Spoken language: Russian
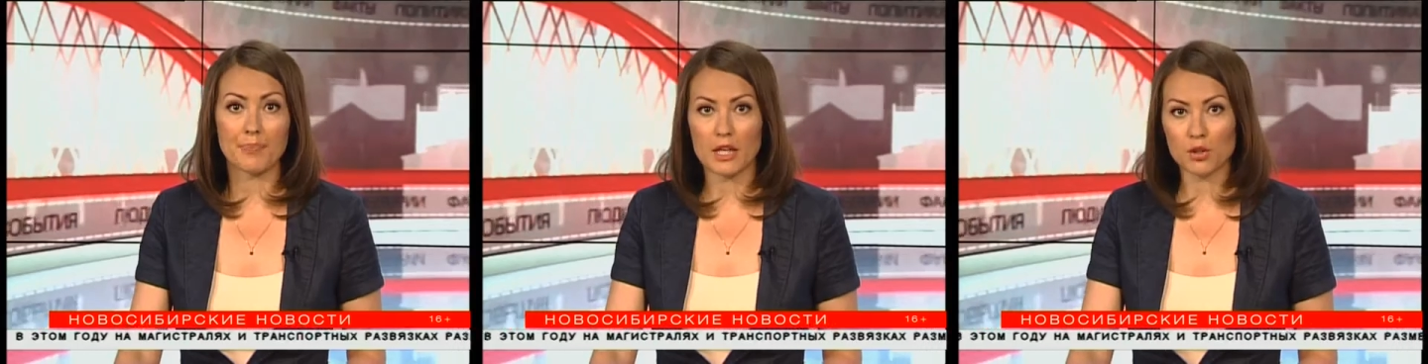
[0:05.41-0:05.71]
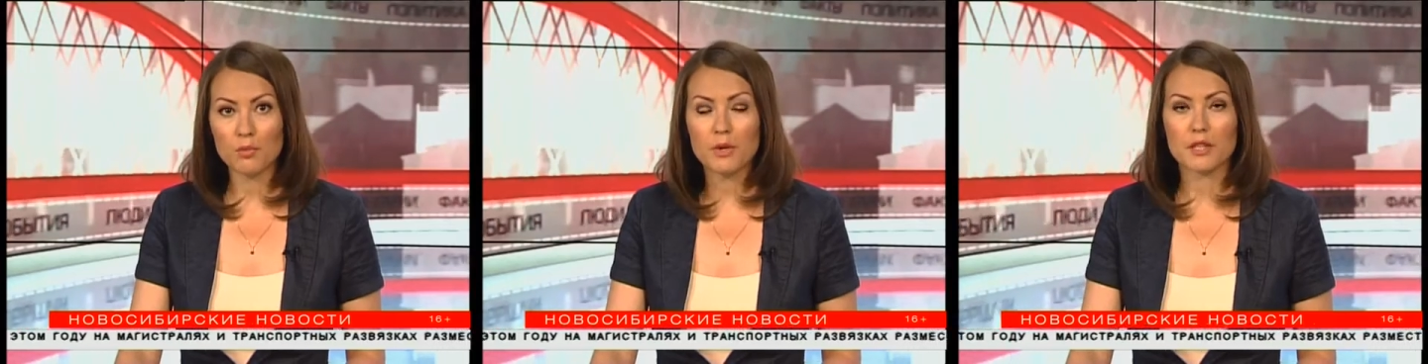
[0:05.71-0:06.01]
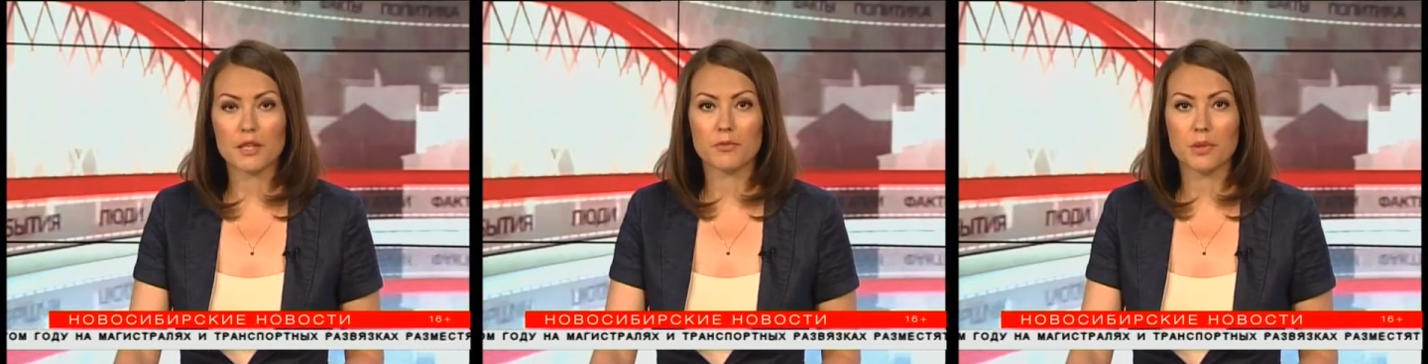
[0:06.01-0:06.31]
Антон
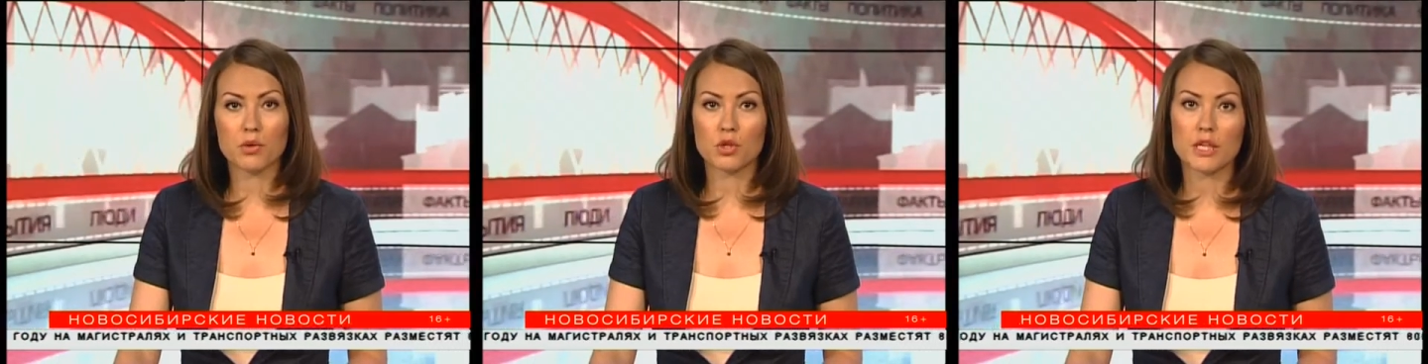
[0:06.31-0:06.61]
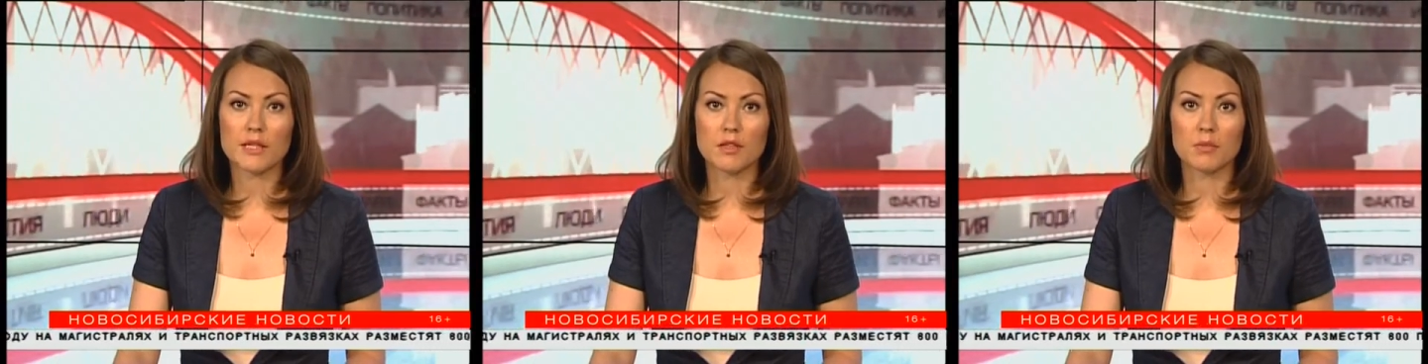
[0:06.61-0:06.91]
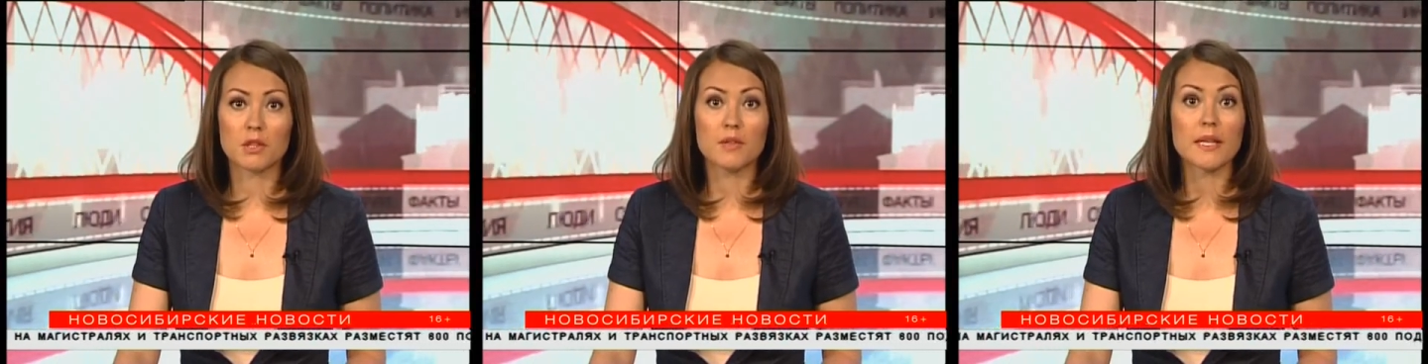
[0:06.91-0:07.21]
Богданов принял участие в
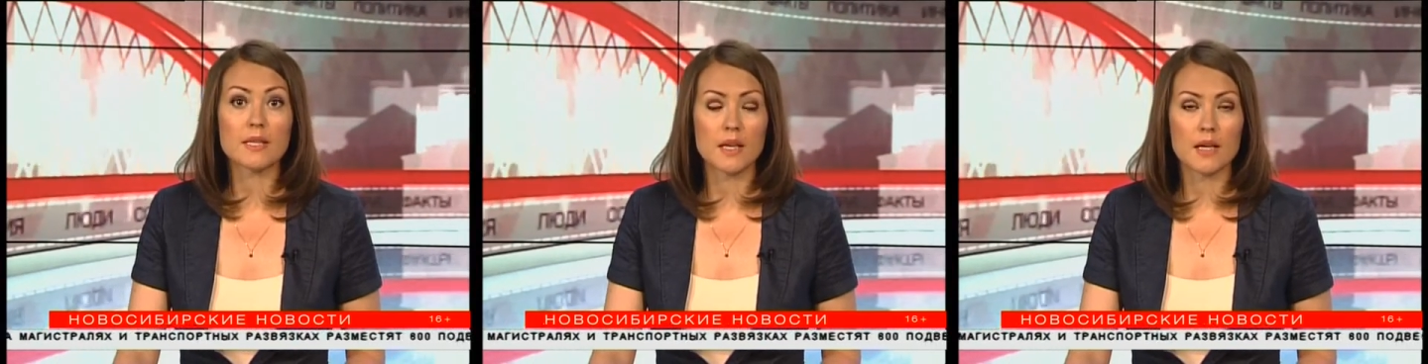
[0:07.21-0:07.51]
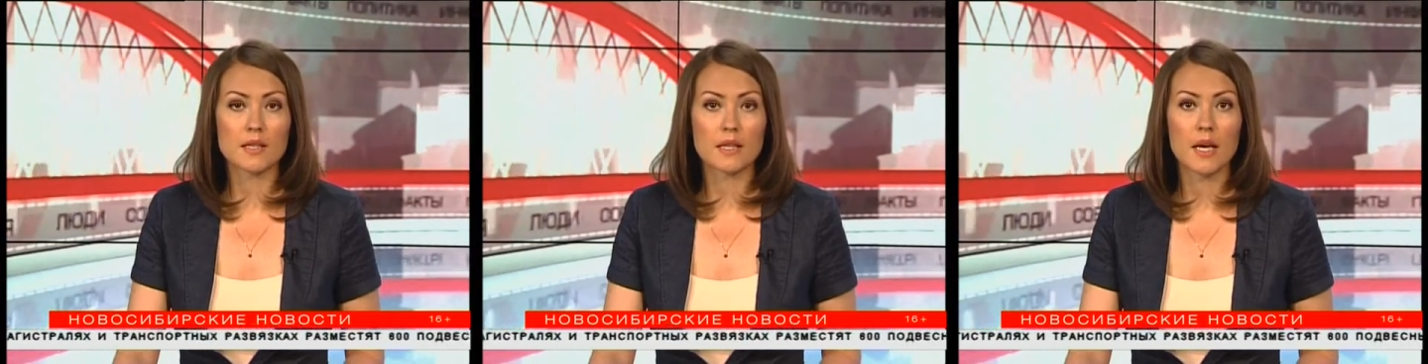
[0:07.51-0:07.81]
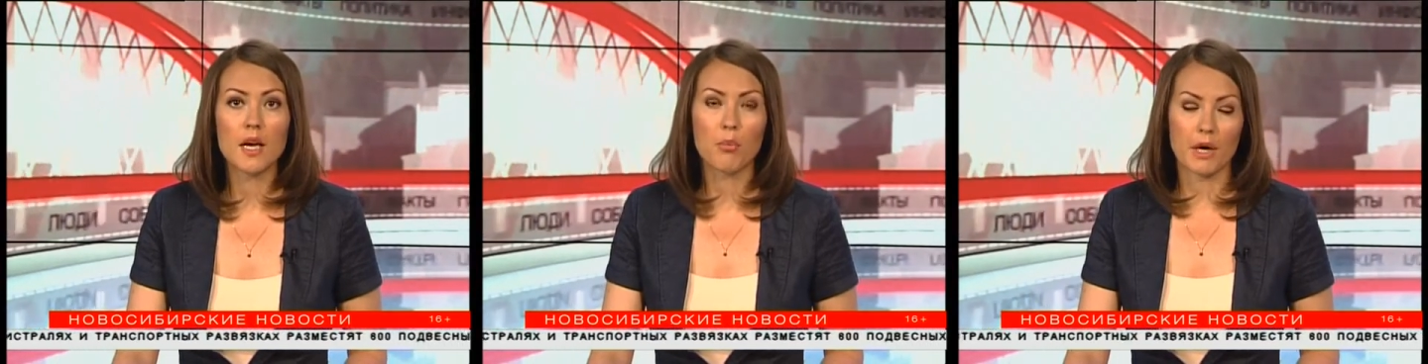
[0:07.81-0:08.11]
благотворительной акции
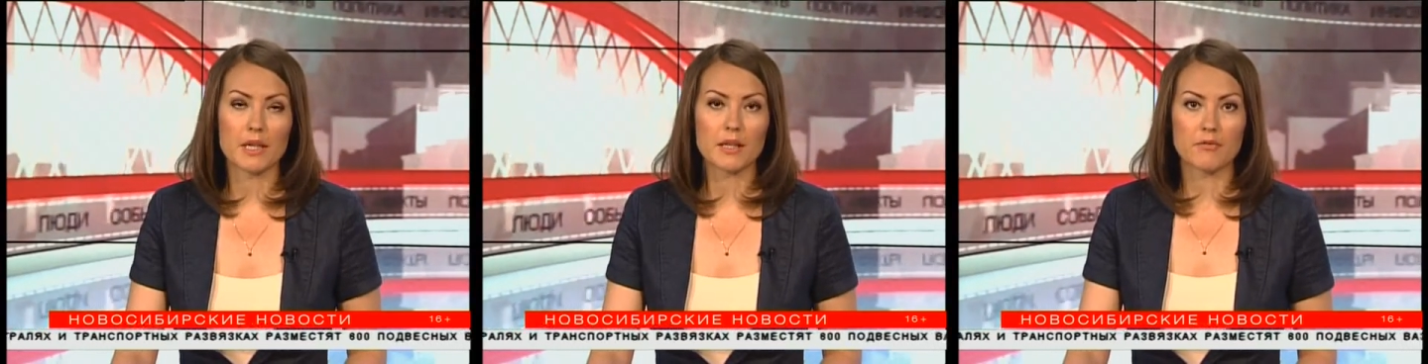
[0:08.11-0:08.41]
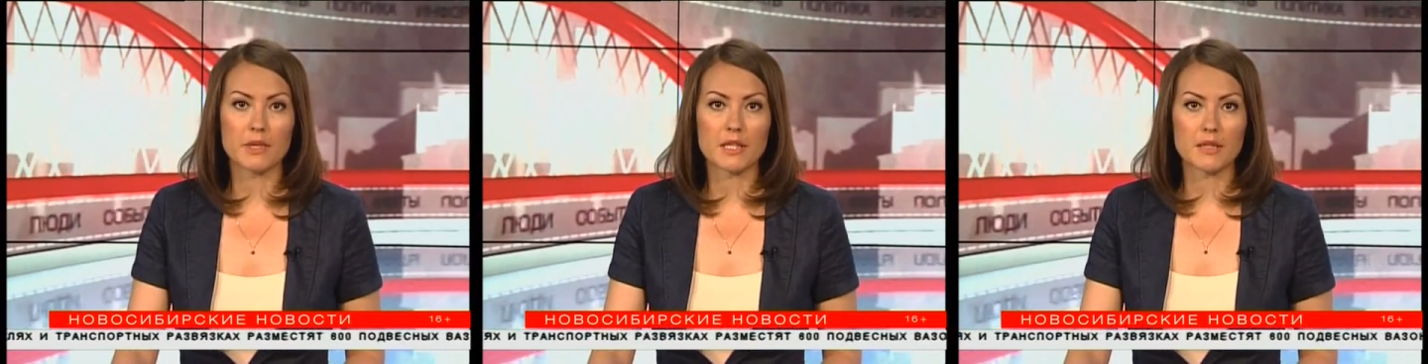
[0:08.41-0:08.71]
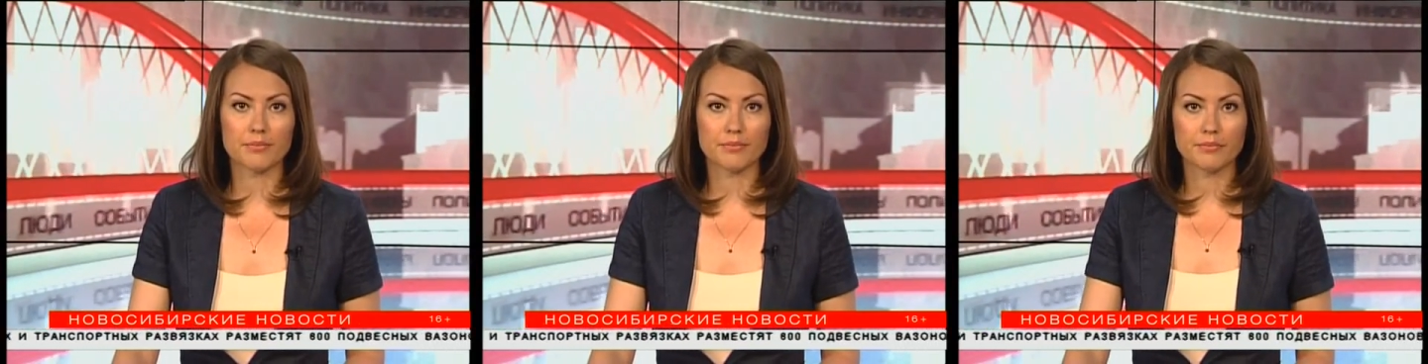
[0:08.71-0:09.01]
«Поехали вместе».